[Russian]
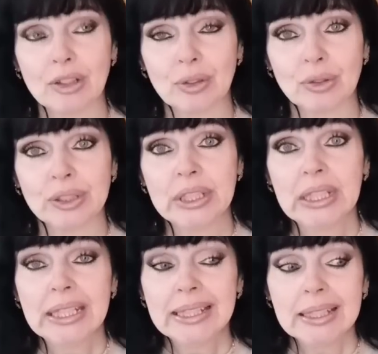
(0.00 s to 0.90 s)
партию.
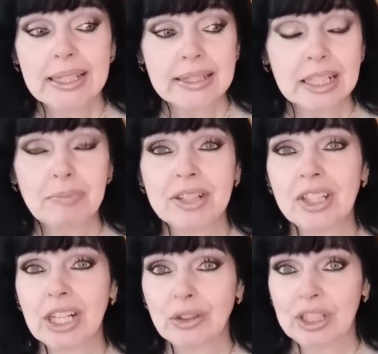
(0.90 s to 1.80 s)
Из тех
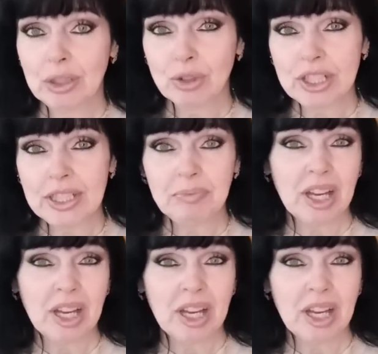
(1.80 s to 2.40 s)
партий, которые не ушли,